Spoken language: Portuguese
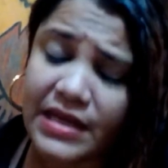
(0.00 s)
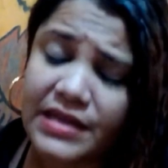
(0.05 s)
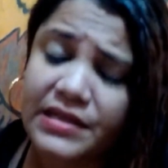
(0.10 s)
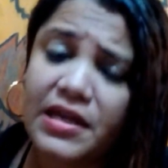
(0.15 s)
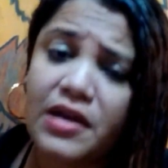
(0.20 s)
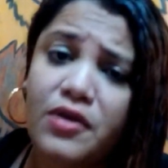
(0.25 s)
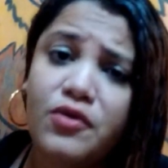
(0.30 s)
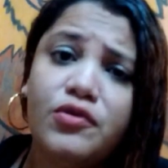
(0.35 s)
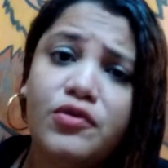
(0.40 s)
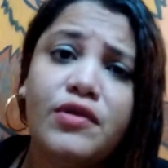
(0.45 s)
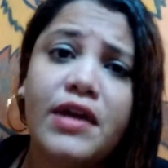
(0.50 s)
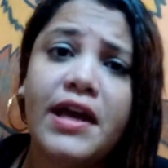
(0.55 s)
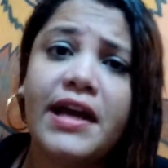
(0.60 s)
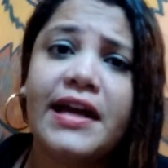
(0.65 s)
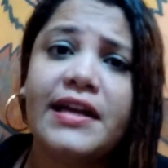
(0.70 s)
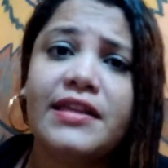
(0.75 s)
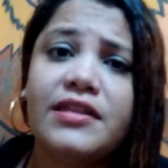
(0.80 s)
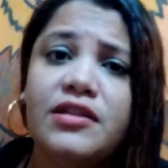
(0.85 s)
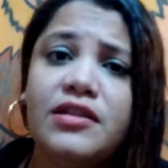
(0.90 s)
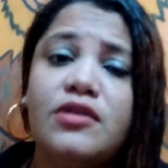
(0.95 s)
Segundo
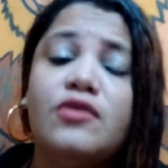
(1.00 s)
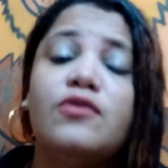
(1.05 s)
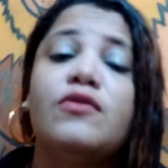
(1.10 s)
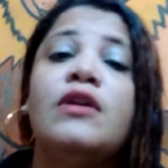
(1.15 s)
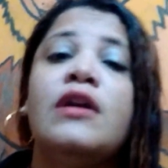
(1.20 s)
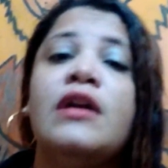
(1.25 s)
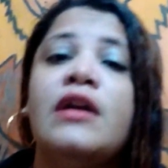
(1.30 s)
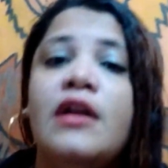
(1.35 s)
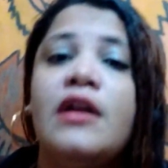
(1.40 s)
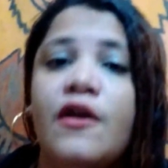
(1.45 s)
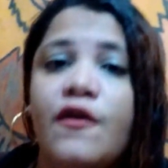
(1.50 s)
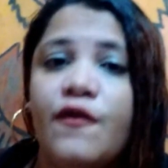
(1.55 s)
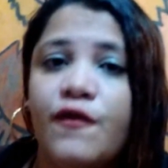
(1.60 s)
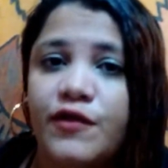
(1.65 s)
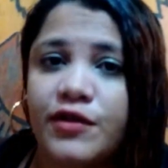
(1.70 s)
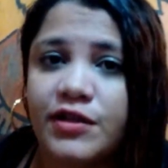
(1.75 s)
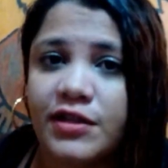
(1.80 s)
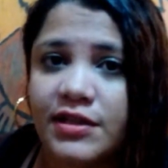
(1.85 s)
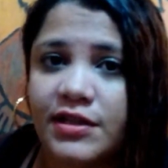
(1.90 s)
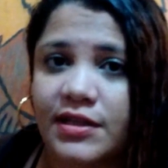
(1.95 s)
recadinho,
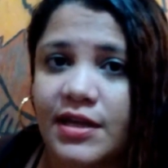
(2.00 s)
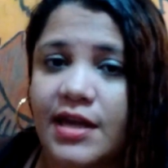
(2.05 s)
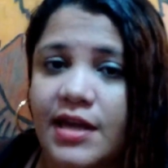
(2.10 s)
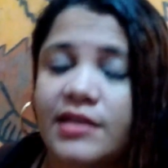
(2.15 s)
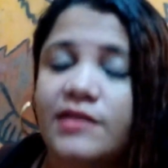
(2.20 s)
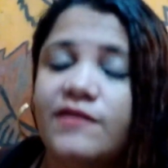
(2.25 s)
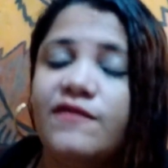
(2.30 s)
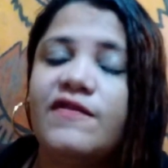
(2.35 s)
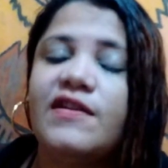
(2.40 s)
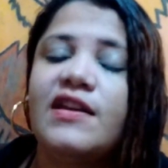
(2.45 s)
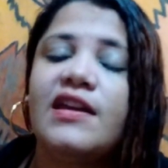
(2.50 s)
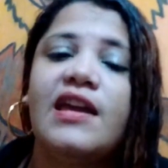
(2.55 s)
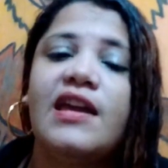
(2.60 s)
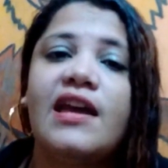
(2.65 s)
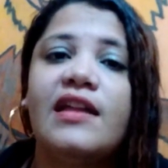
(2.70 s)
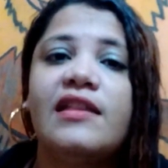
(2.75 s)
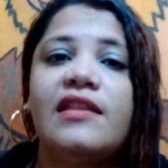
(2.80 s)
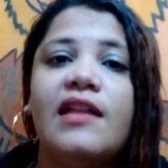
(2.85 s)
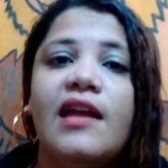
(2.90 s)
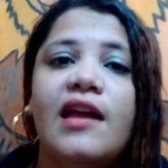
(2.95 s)
vocês
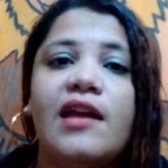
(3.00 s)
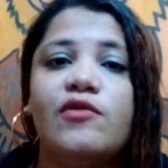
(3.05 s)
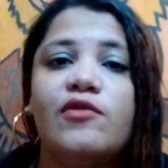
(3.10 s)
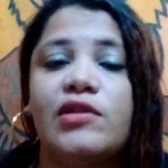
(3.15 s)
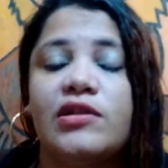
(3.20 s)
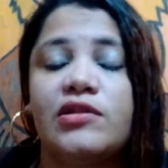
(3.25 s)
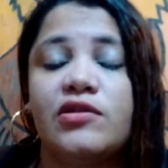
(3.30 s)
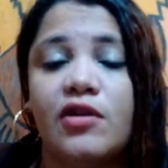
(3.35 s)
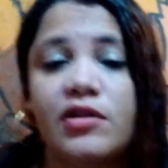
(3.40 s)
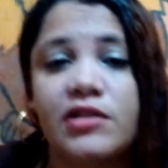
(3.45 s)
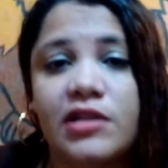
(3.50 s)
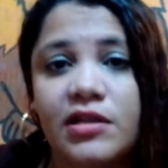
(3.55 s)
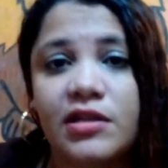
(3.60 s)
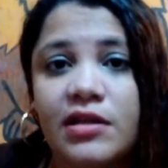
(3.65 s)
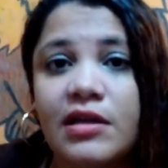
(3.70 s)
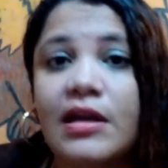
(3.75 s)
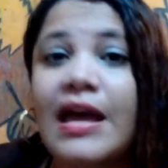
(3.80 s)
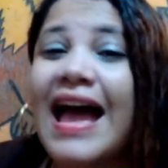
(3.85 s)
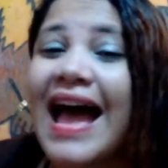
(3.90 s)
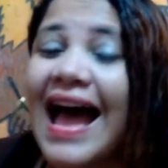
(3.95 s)
fiquem atentos às nossas,
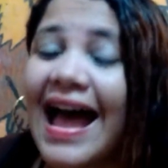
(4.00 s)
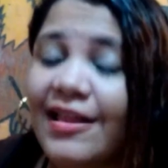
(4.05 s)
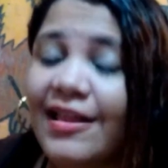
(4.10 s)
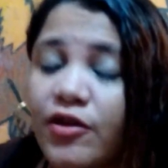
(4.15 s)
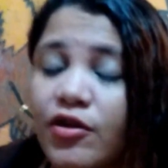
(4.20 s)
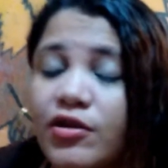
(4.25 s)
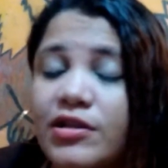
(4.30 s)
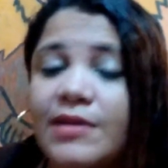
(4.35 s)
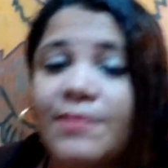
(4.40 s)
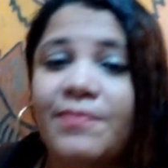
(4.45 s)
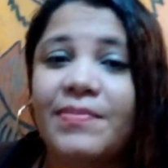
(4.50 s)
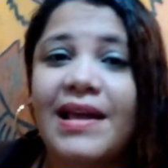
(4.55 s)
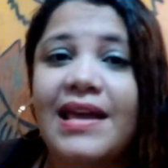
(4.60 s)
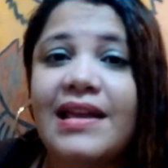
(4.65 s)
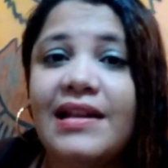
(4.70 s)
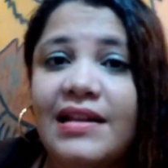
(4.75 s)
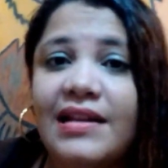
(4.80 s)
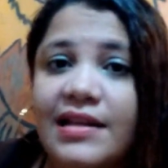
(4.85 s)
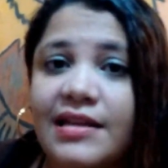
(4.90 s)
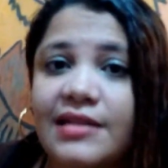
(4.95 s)
à nossa
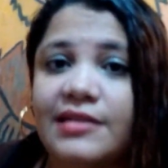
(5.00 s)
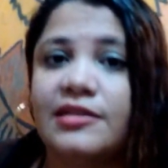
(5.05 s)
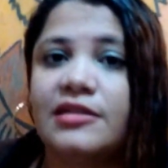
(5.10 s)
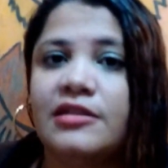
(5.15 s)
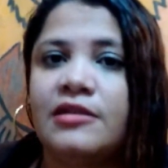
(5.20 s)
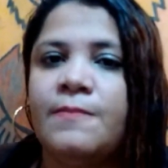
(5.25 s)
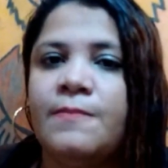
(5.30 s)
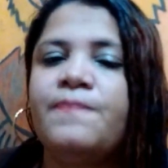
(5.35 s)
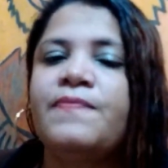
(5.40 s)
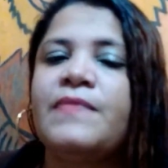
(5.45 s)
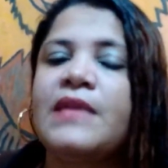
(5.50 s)
playlist.